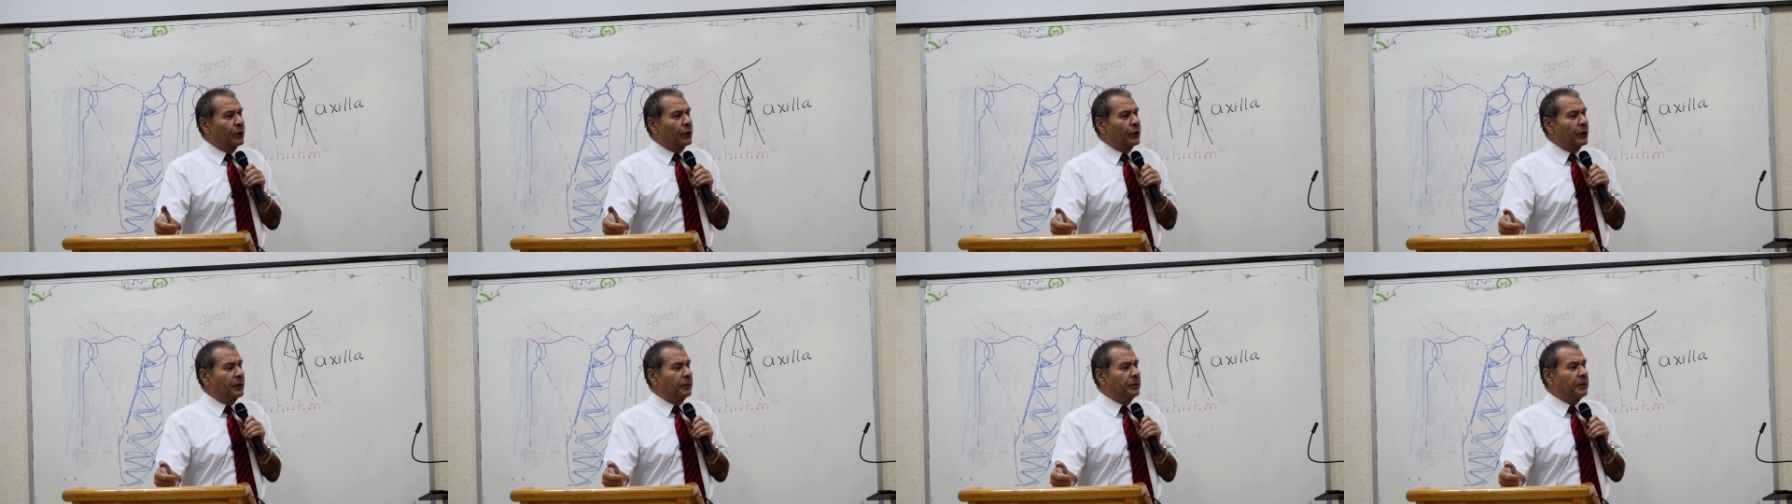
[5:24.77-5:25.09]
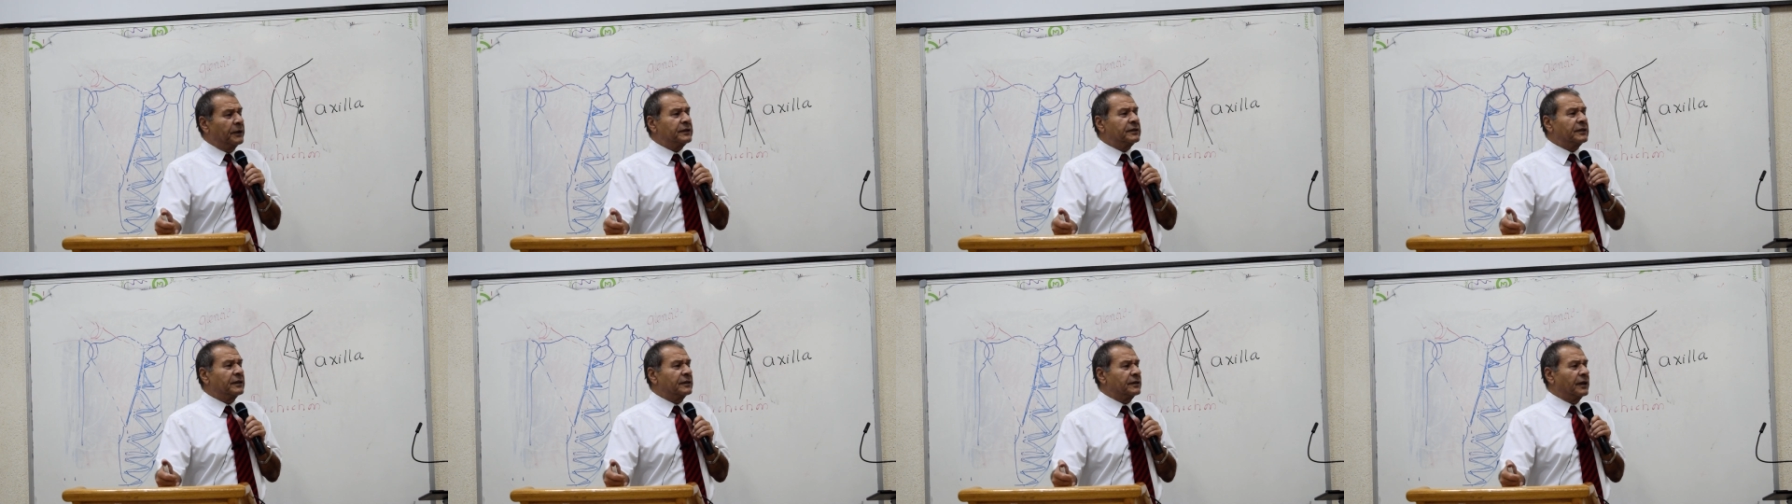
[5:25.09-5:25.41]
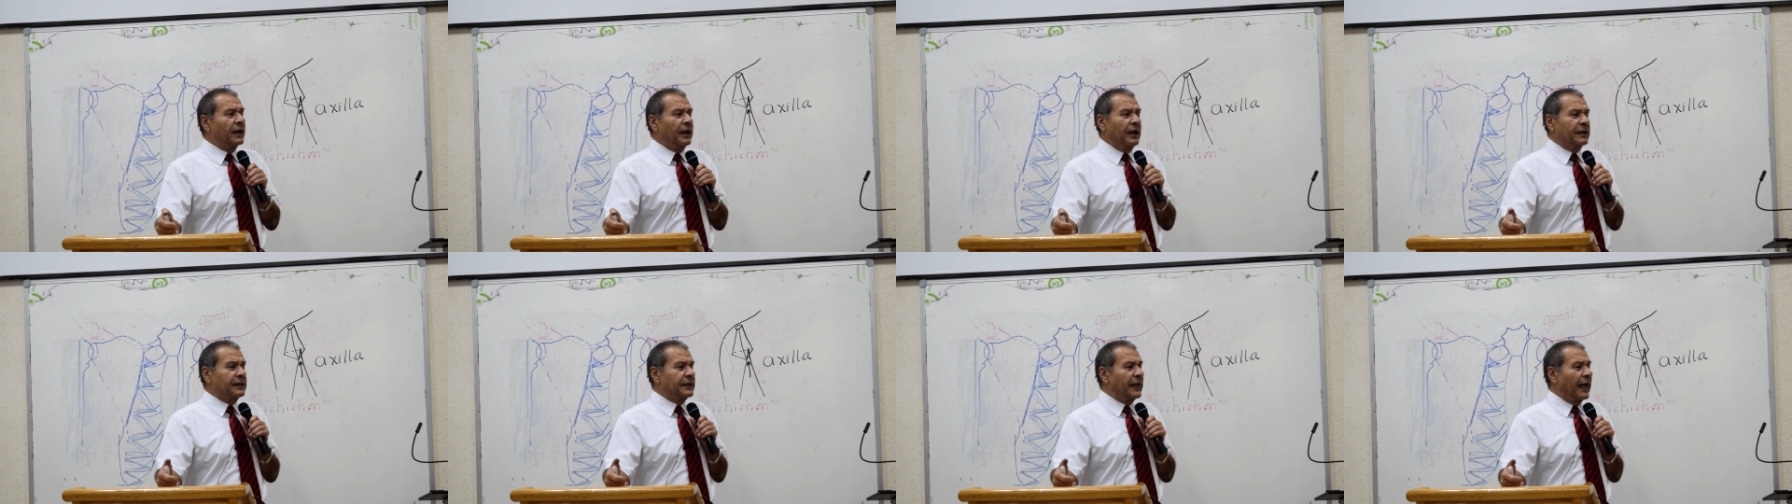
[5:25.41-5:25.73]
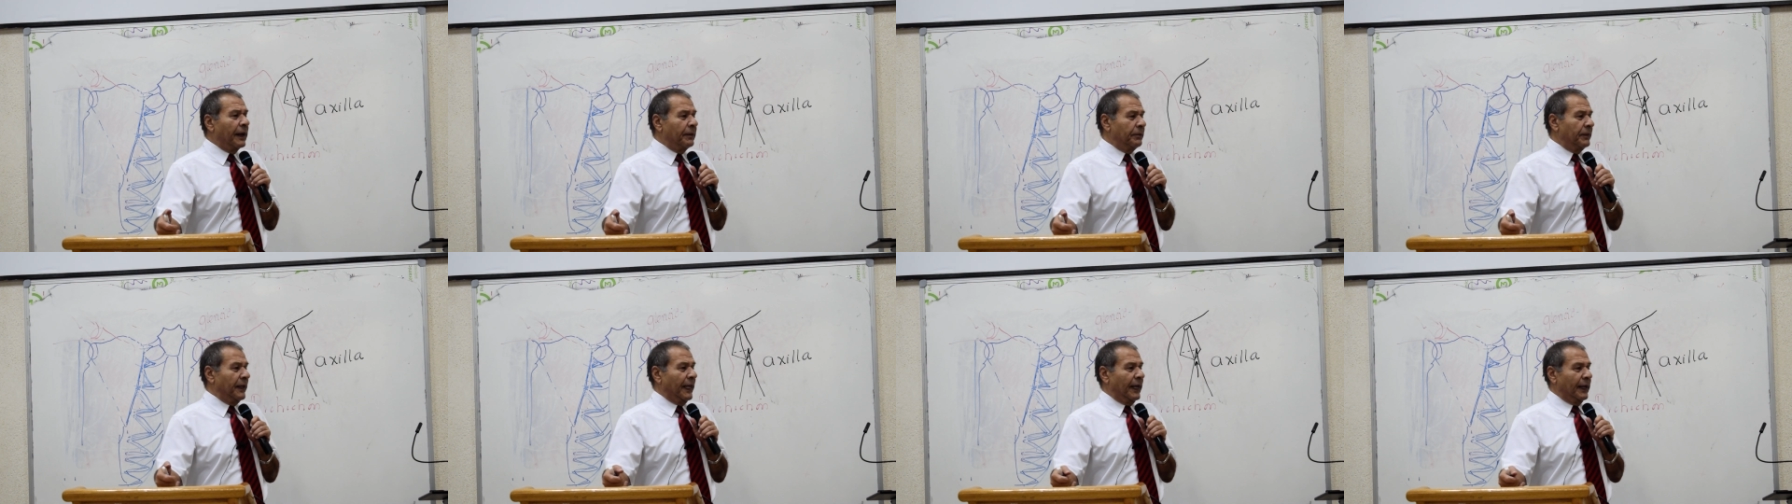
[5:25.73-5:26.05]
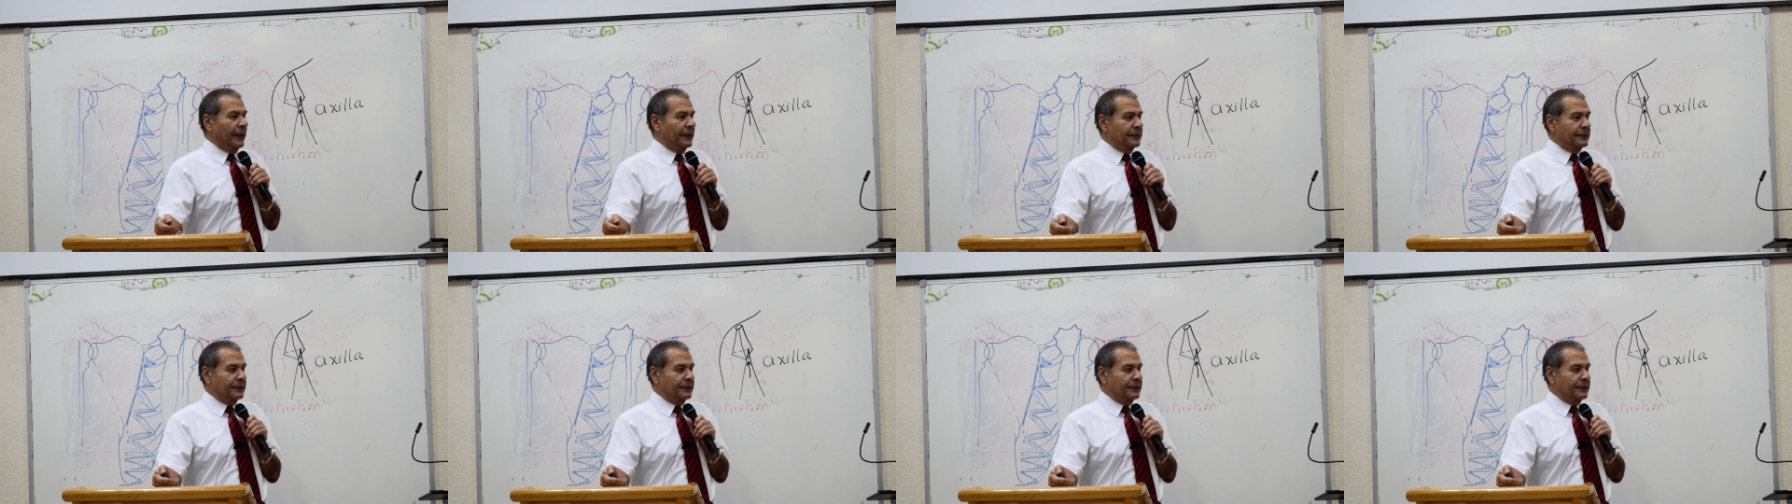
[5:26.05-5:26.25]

والبت طلعت هبله